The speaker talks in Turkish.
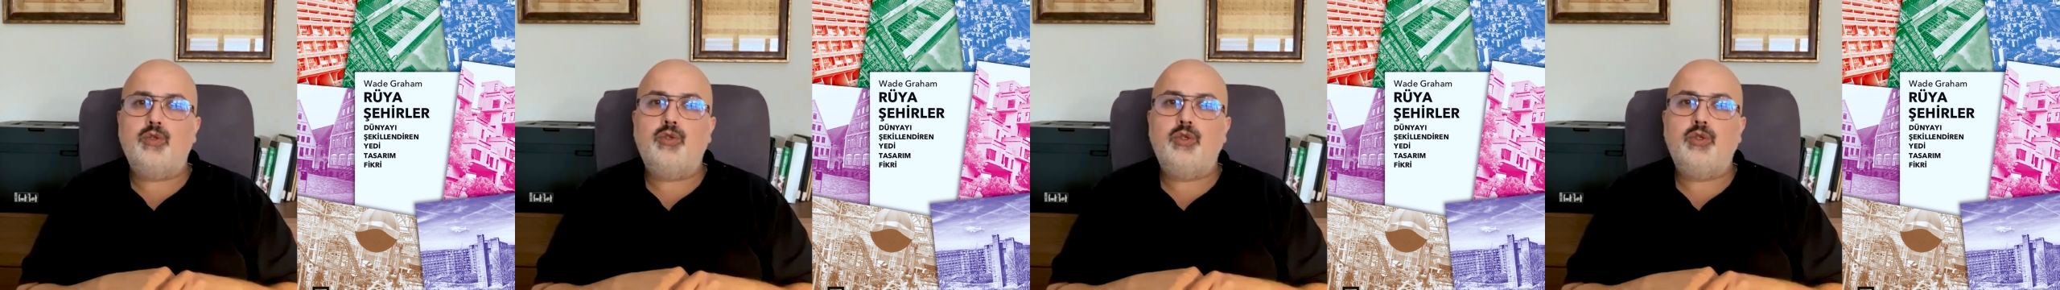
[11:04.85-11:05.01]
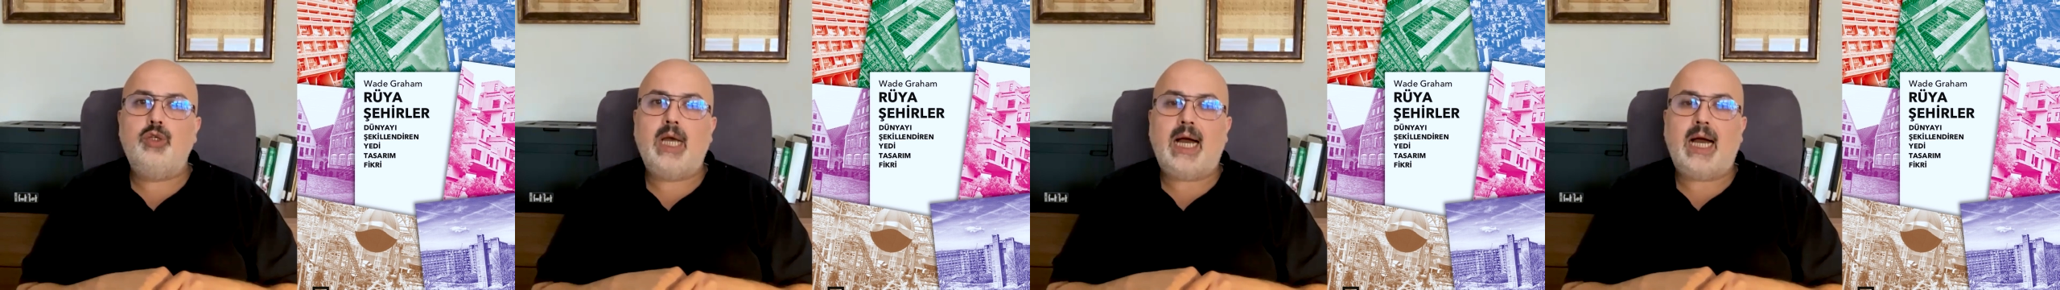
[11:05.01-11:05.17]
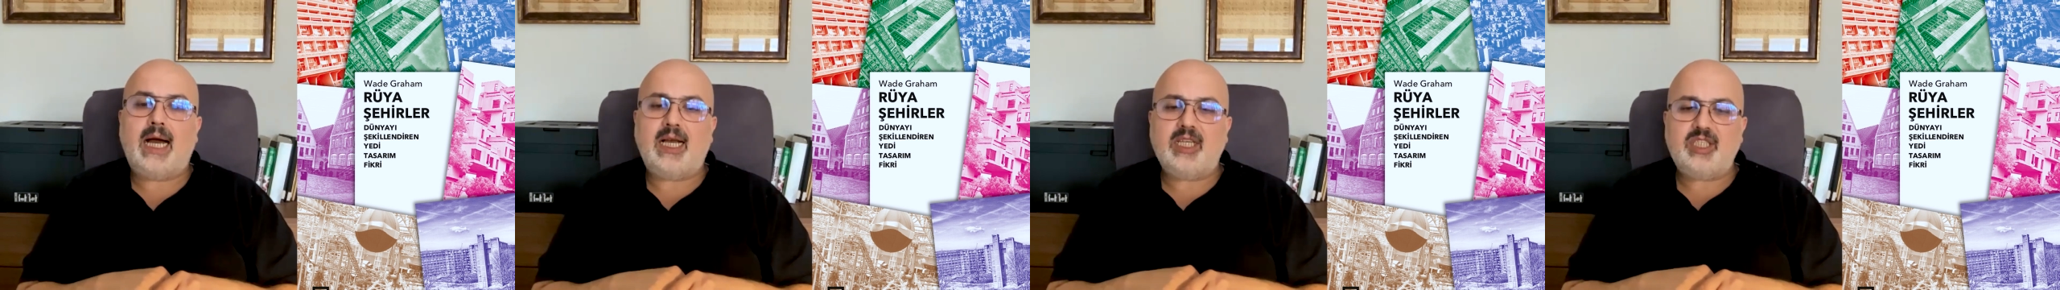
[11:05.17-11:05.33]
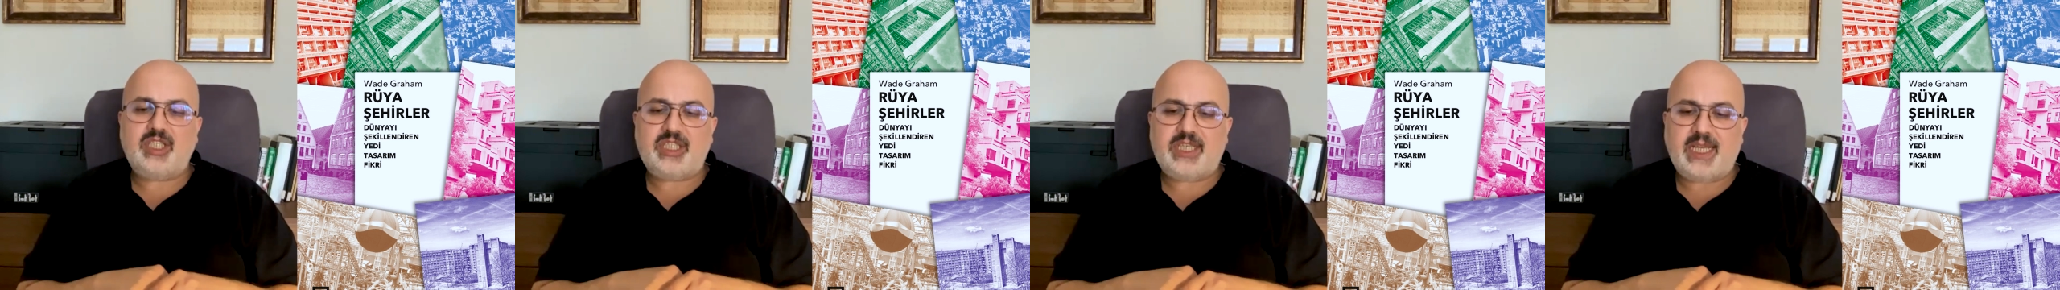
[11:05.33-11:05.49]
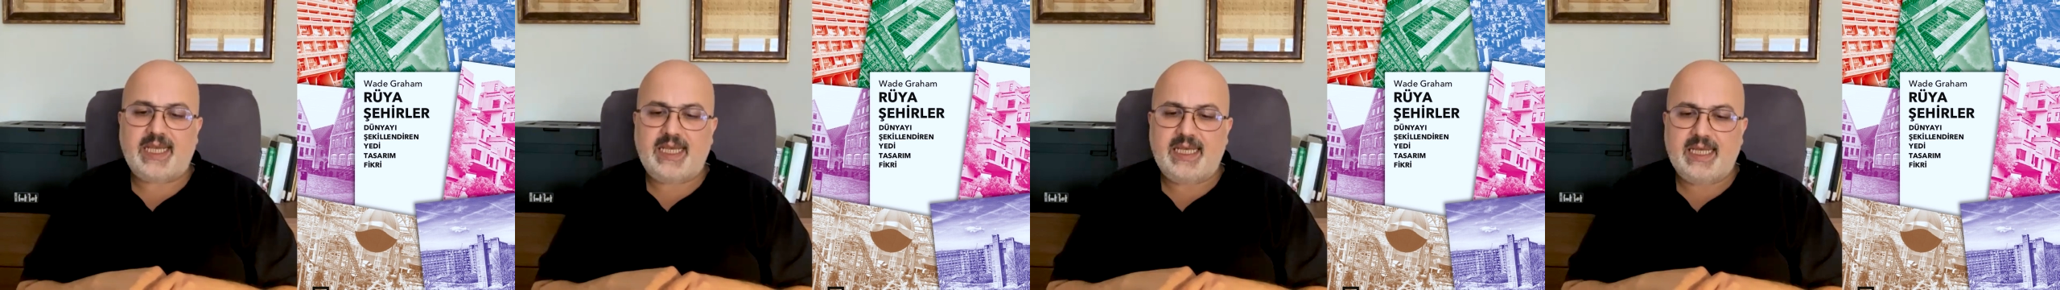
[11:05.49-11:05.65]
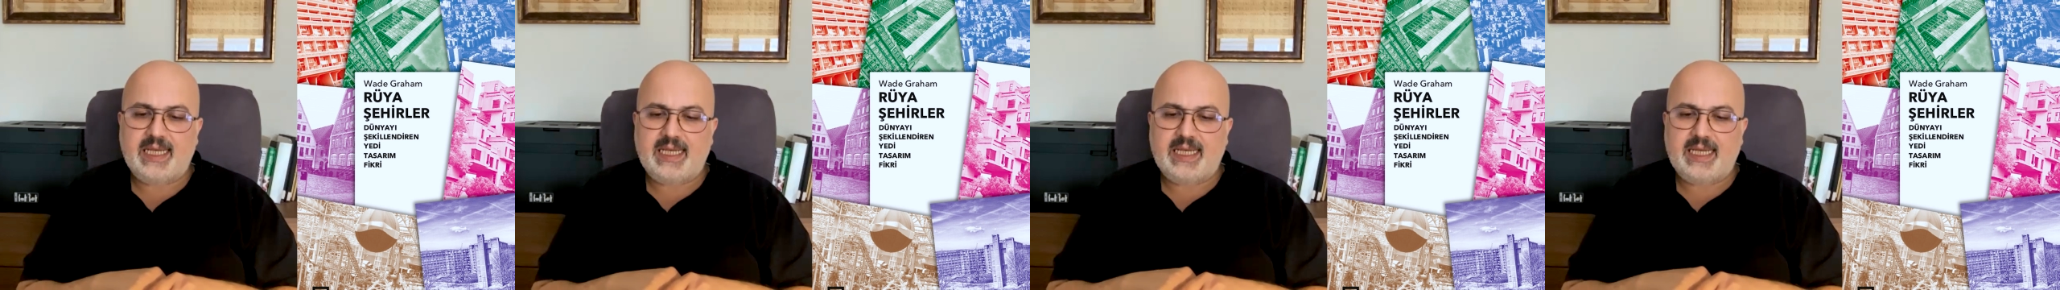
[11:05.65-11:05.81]
rüya
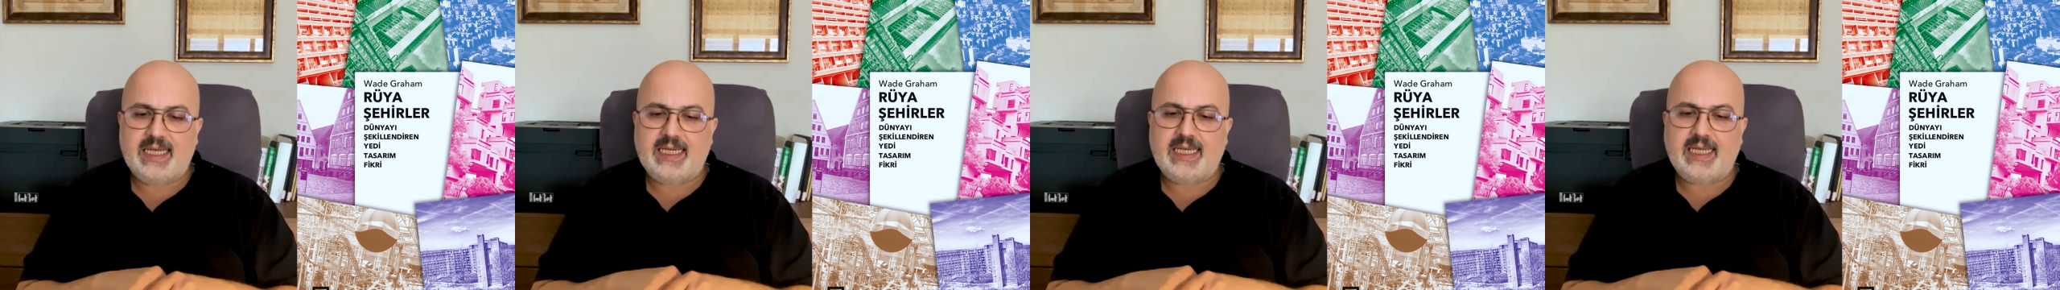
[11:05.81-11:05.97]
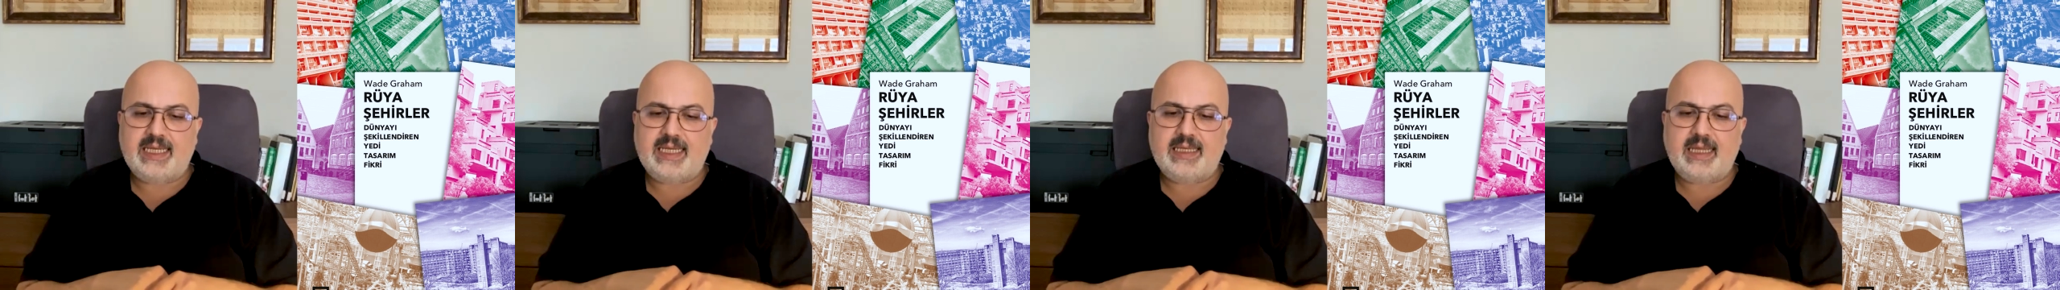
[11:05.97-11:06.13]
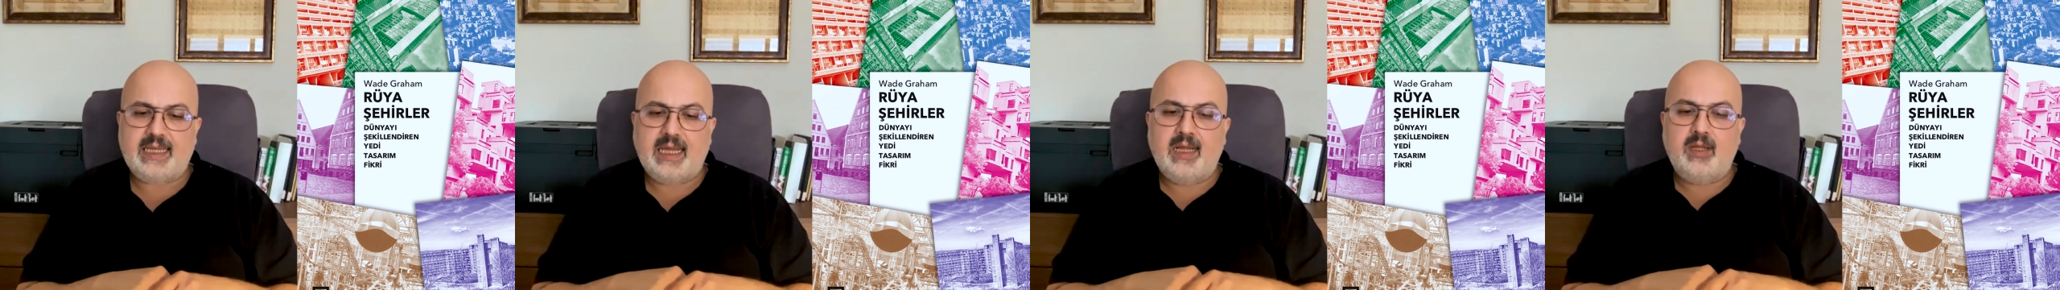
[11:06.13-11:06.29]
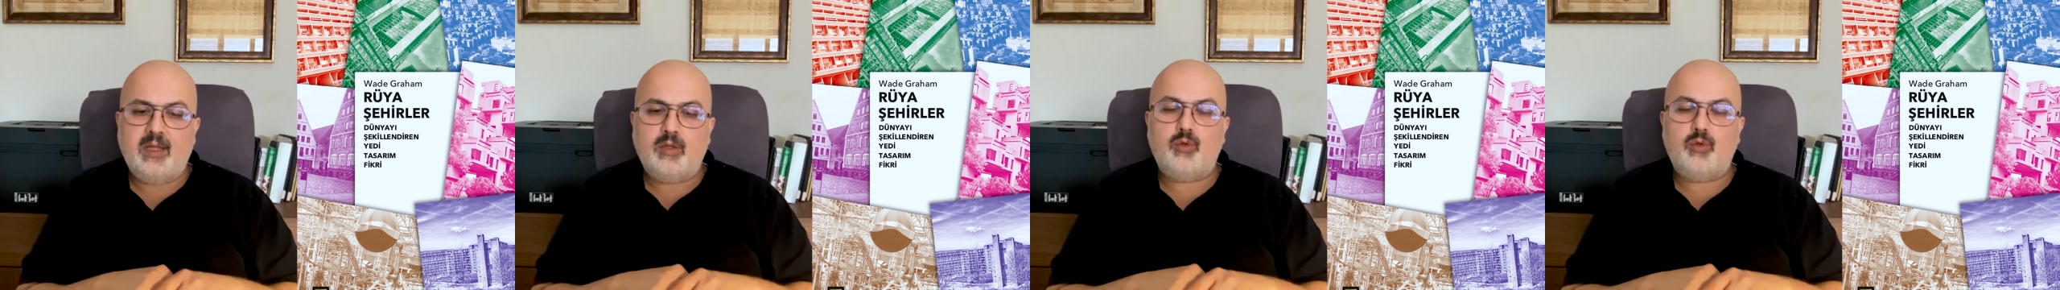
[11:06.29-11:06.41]
şehirlerin